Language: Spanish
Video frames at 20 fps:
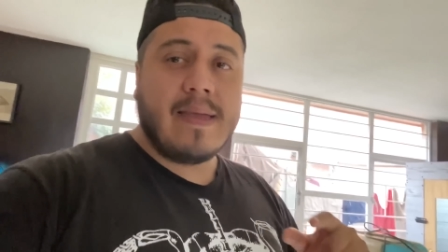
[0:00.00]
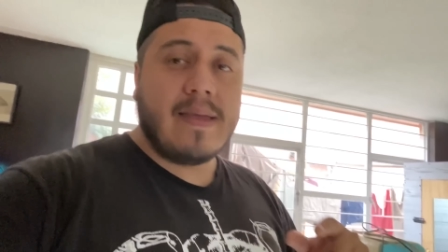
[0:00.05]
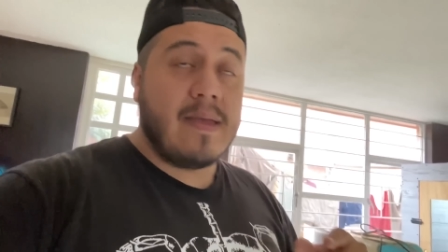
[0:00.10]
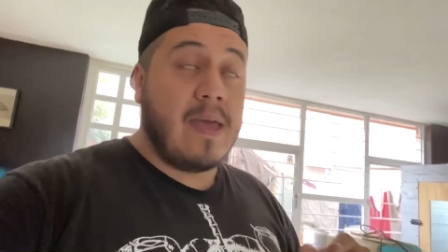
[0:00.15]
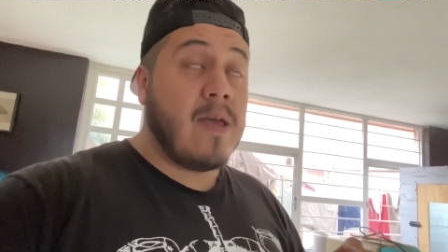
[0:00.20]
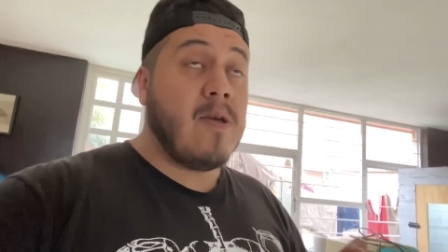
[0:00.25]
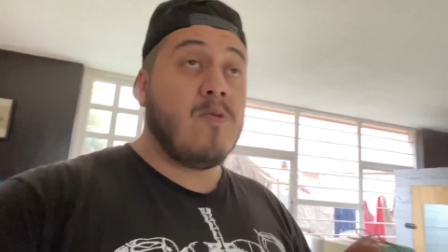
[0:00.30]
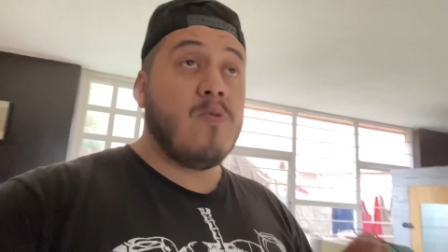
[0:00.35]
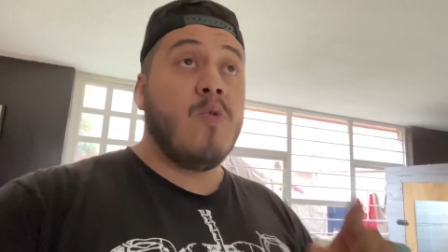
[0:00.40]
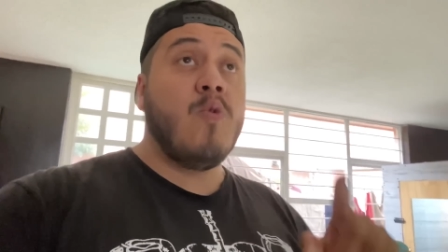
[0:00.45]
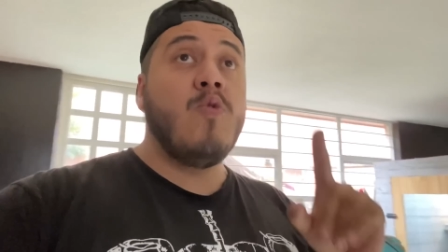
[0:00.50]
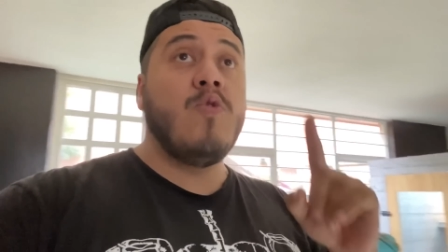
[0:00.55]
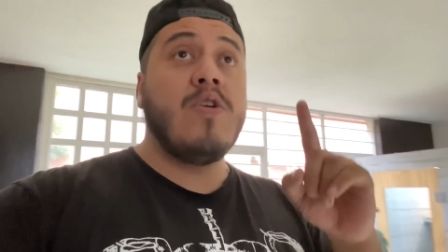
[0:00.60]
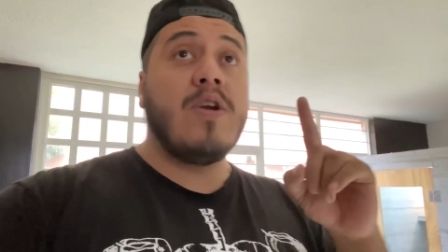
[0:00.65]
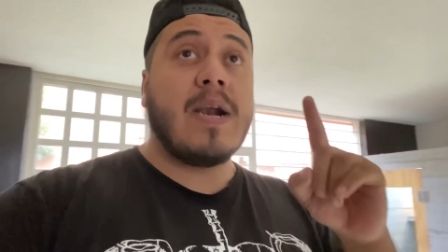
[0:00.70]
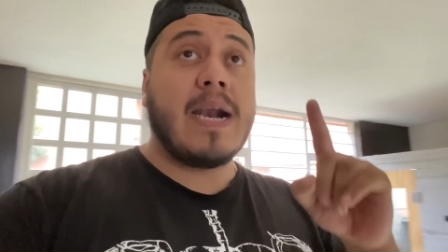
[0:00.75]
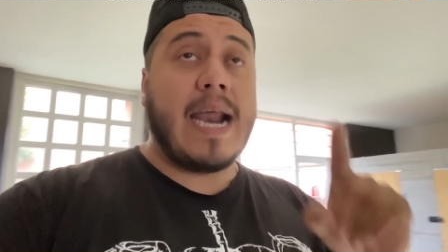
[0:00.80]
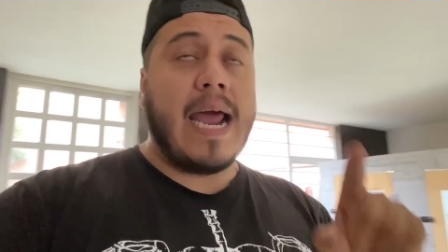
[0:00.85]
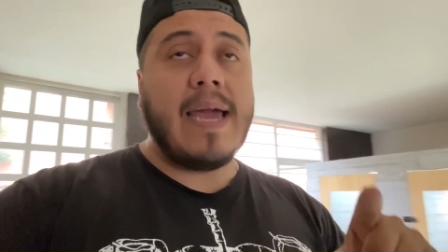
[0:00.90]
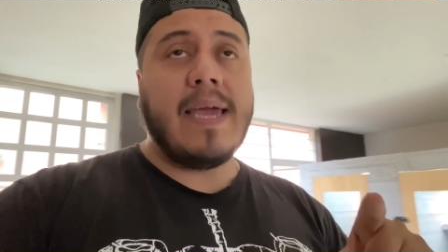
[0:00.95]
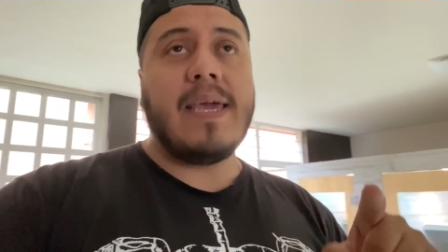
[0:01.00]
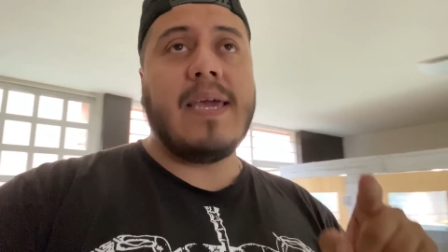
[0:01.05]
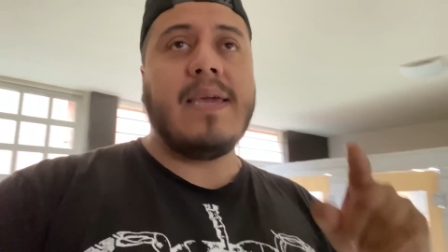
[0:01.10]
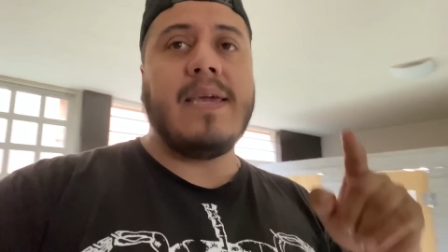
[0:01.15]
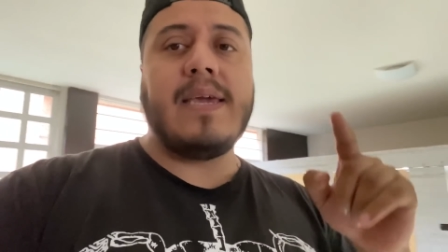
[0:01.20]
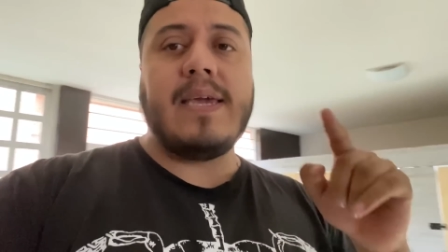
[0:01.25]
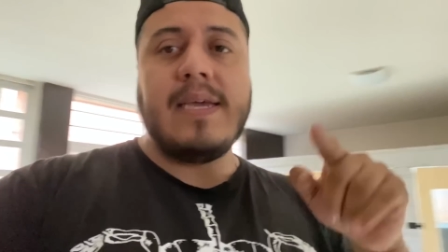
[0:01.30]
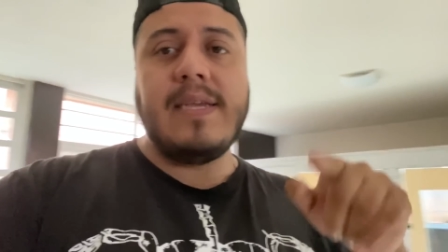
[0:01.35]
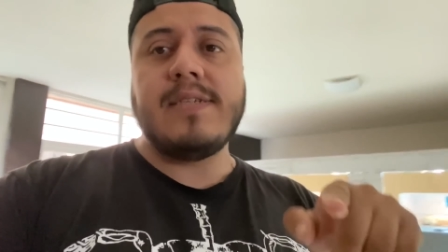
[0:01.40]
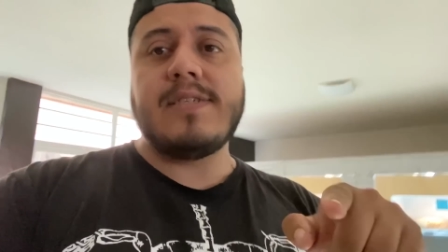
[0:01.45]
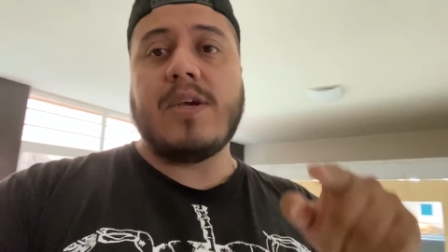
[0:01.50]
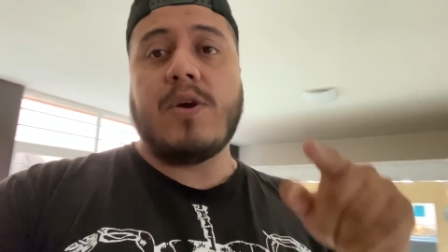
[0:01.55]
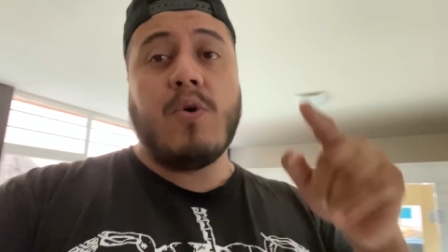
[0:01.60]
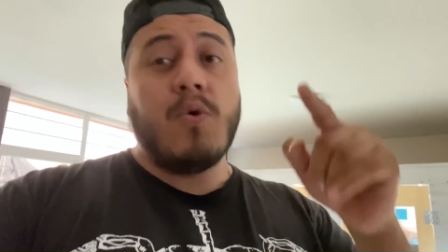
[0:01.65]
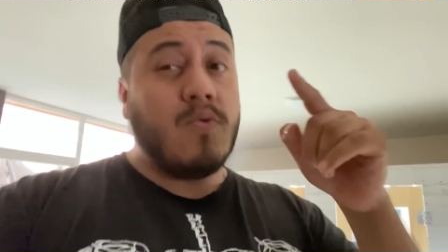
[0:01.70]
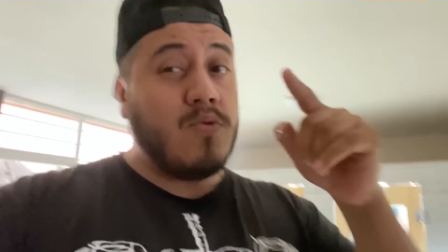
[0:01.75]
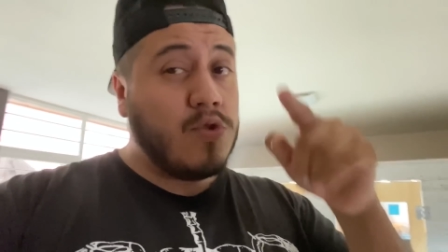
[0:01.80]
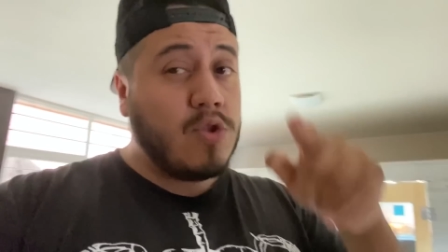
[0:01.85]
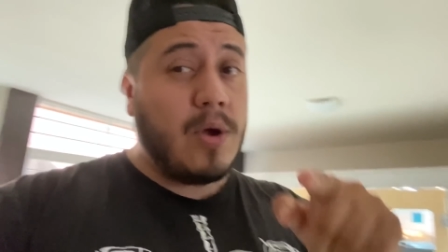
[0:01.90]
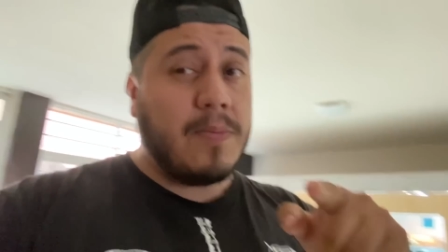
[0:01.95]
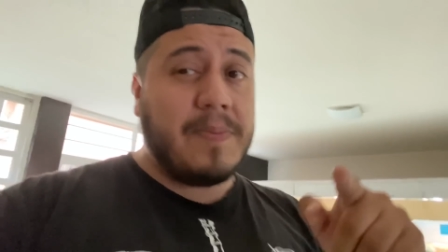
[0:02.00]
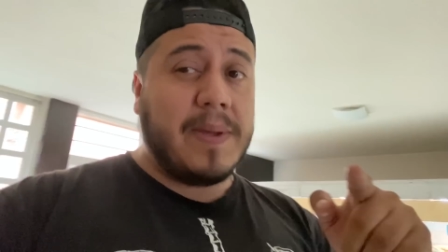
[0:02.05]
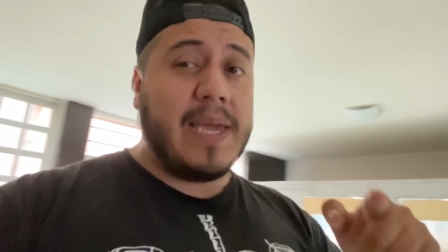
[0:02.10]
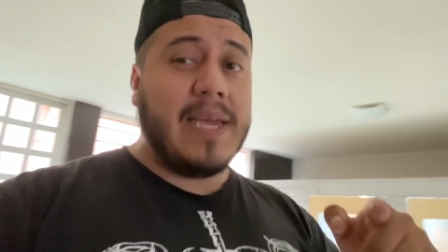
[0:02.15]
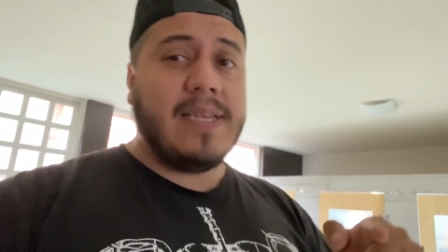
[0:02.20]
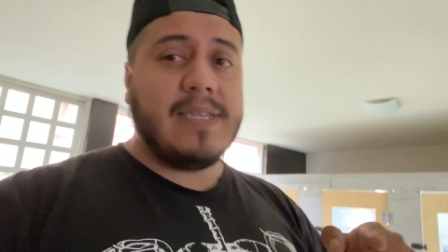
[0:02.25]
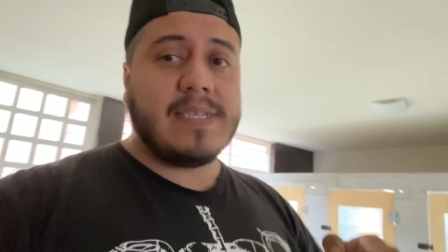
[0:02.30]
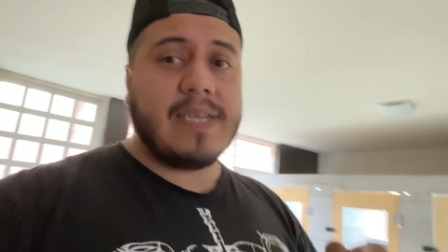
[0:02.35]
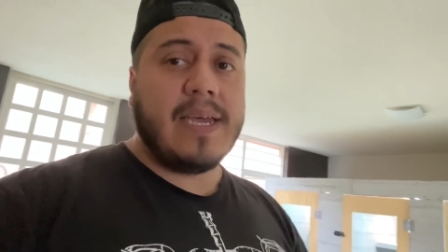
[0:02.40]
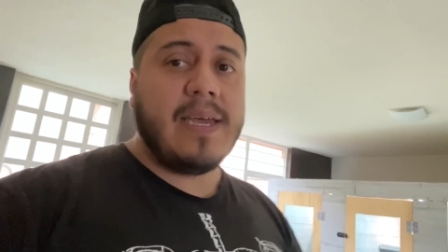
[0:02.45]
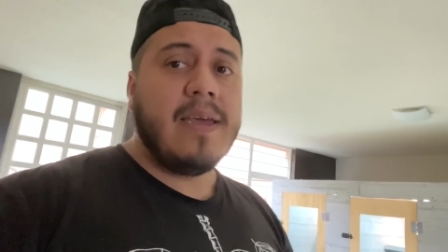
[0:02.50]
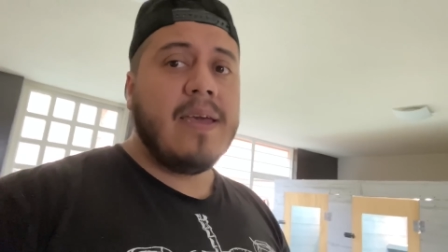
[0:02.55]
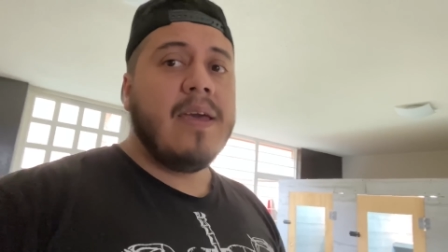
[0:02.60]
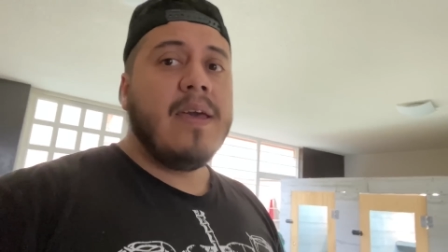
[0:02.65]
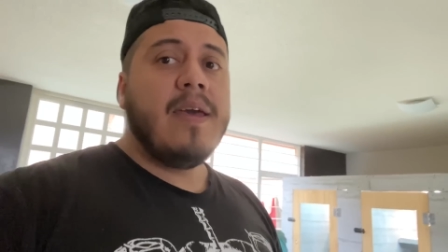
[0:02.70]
eh, un ranking 15 o un top 15